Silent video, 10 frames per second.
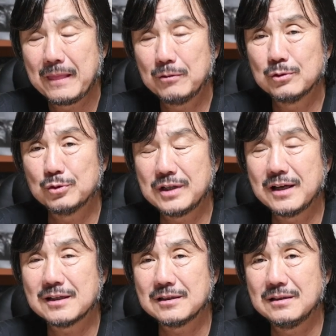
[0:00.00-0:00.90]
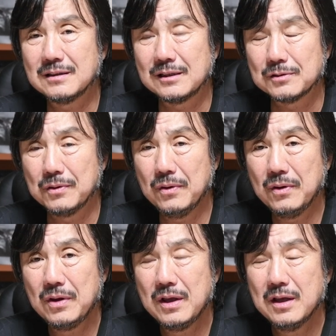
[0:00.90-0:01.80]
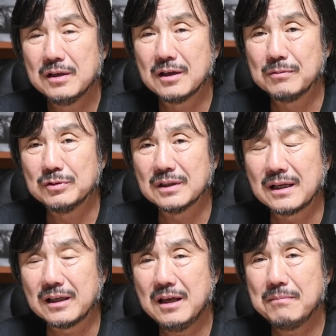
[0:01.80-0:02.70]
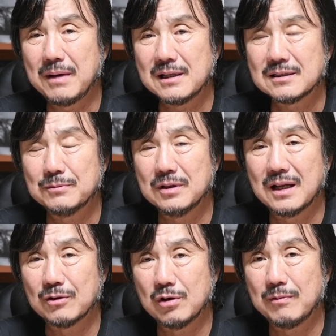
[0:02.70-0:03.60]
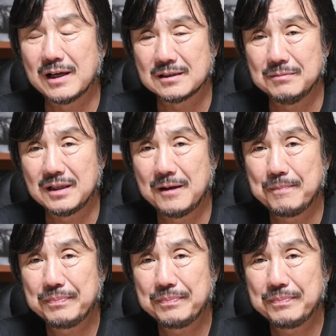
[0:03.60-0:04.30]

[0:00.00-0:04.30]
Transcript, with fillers: 오늘 두 장의 사진을 가지고 여러분들과 함께 말씀을 나누어 봤습니다.